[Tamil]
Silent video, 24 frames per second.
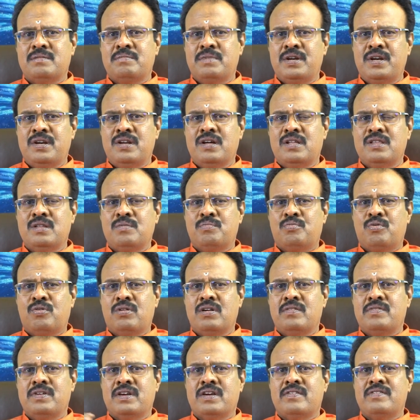மீண்டும் அந்த
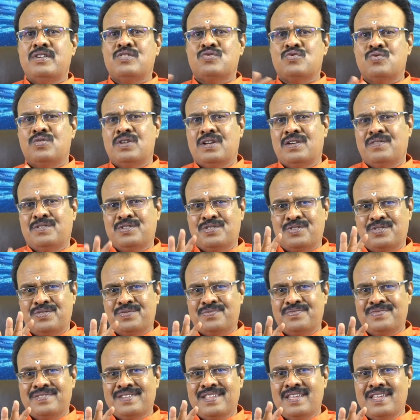பொருளை விற்க வேண்டிய சூழ்நிலை வந்துடும்